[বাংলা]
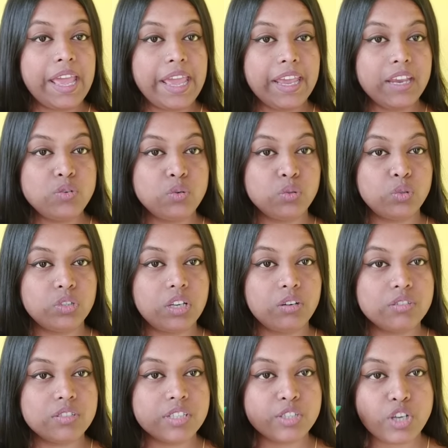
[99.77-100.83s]
এই সুতোটা
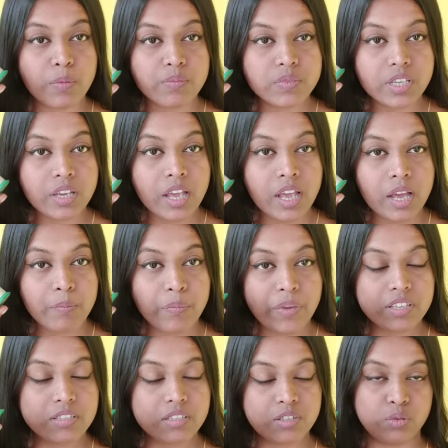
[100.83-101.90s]
হচ্ছে সবচেয়ে
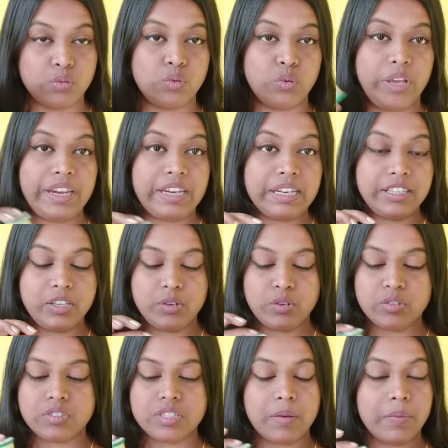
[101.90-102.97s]
বেস্ট সুতো এটা কি
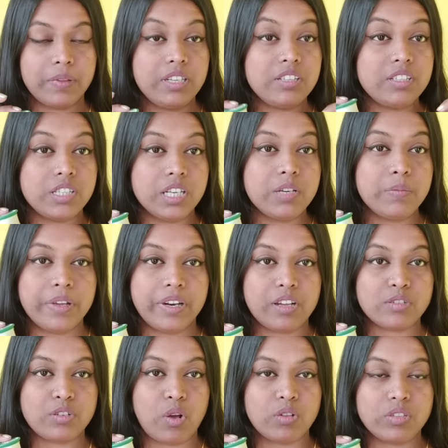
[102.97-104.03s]
হচ্ছে আমাদের ছিঁড়বে
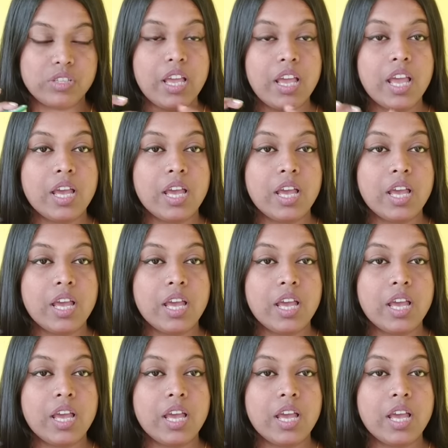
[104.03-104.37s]
না সহজে